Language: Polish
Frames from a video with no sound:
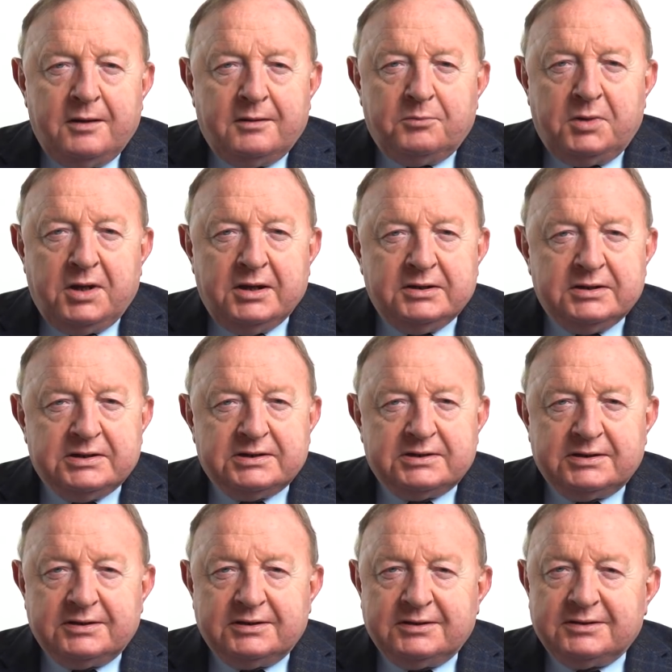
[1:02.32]

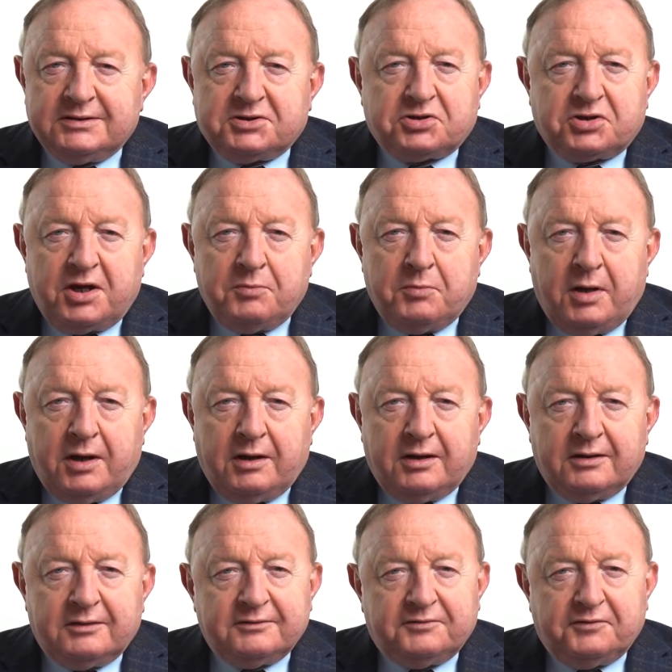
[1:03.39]
między
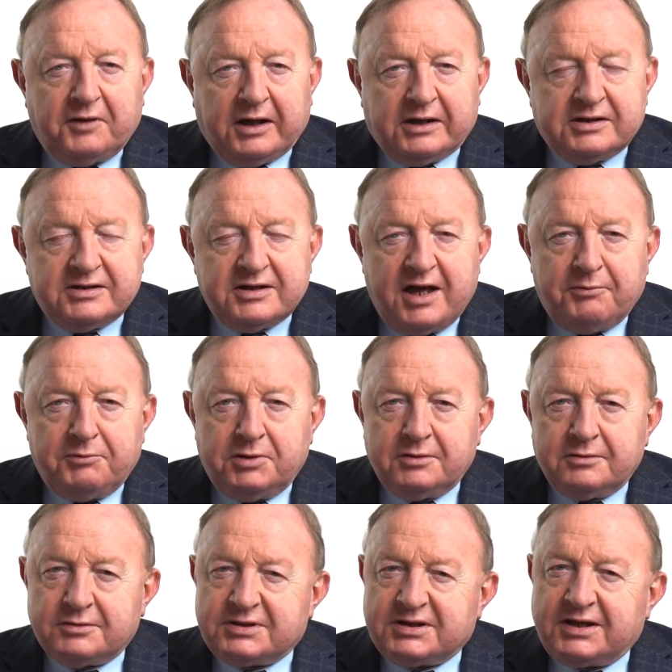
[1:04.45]
trzema
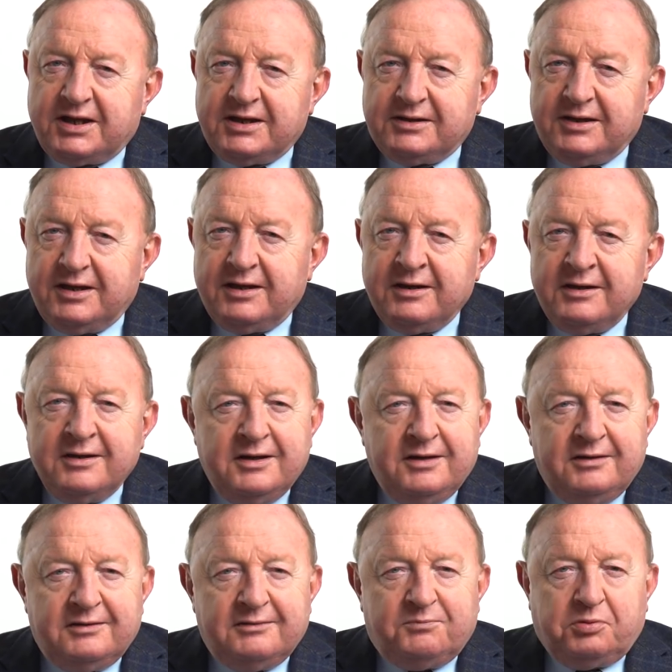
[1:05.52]
frakcjami o schedę
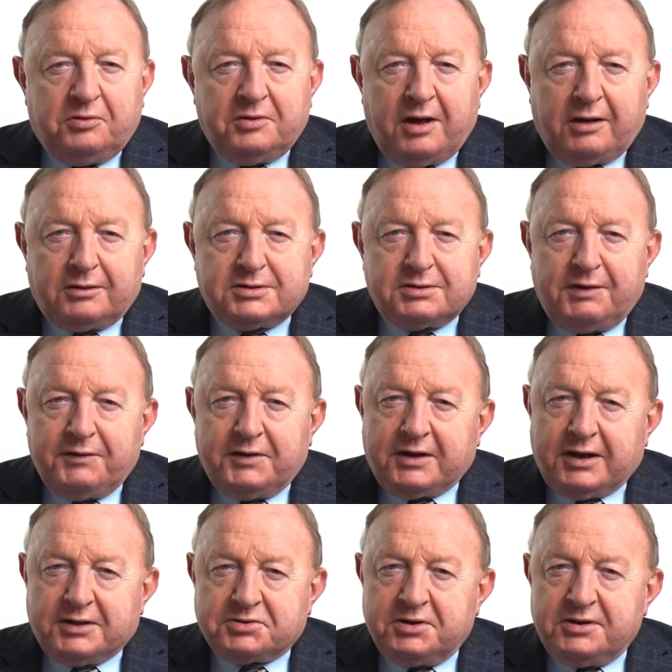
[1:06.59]
y, po Jarosławie
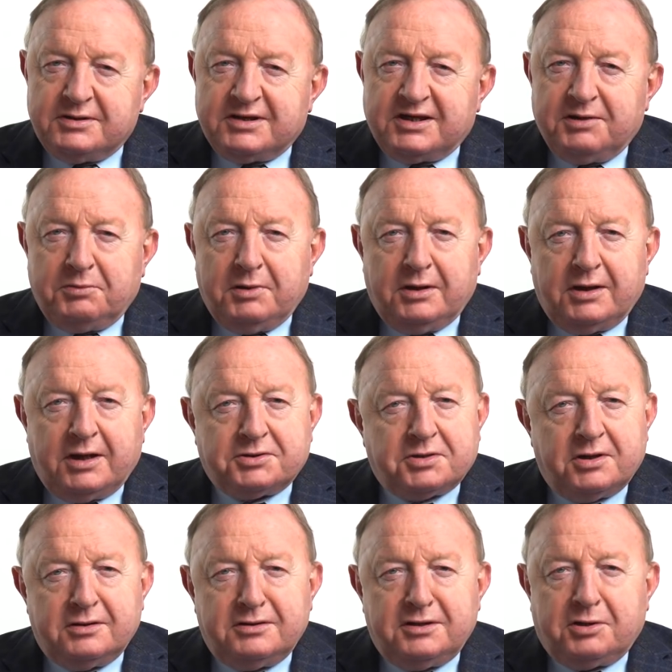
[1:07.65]
Kaczyńskim,
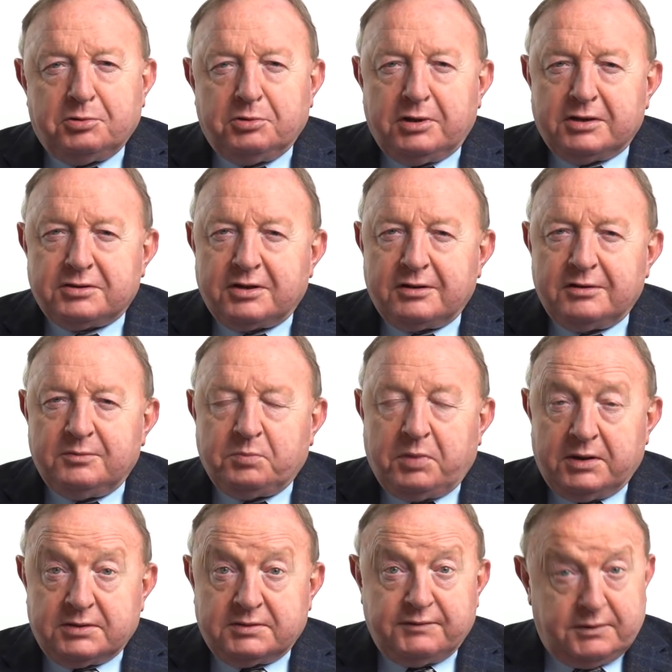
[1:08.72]
naczelniku naszego
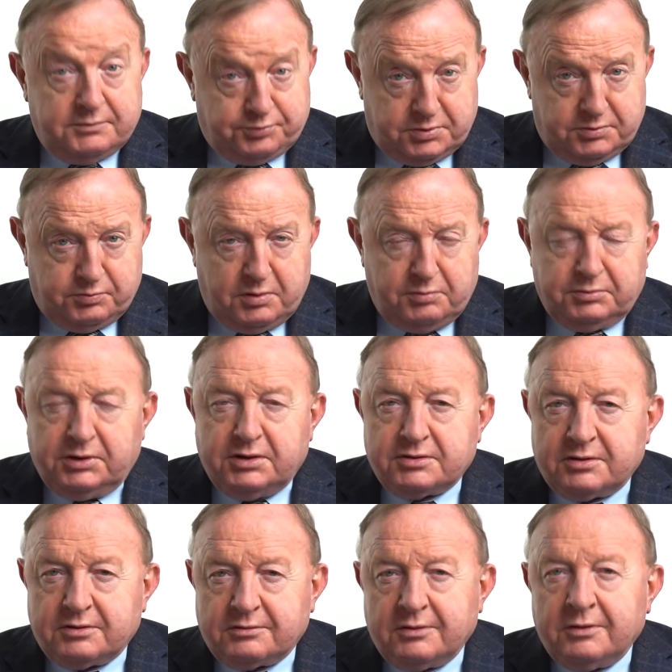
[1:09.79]
państwa. Przypomnę,
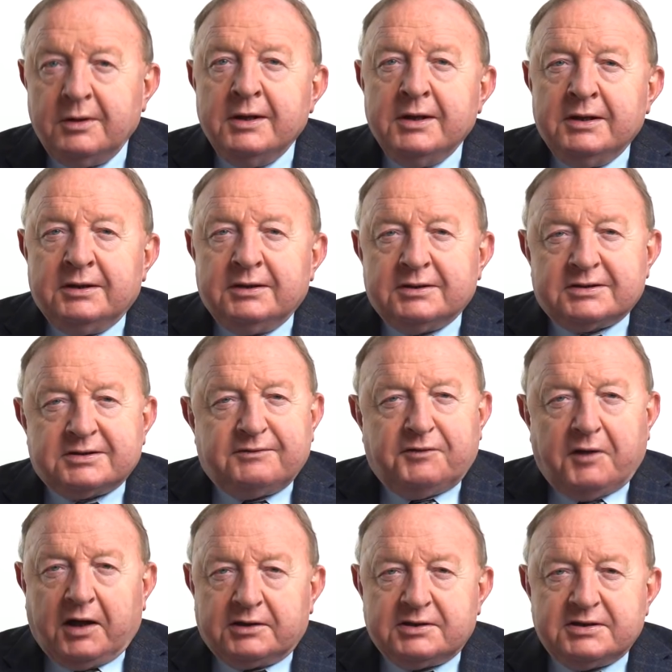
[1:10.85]
że to jest
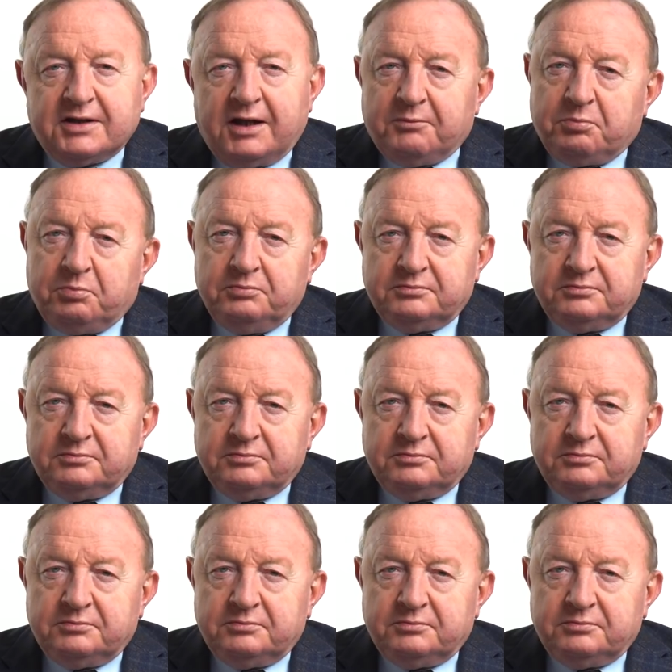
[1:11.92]
frakcja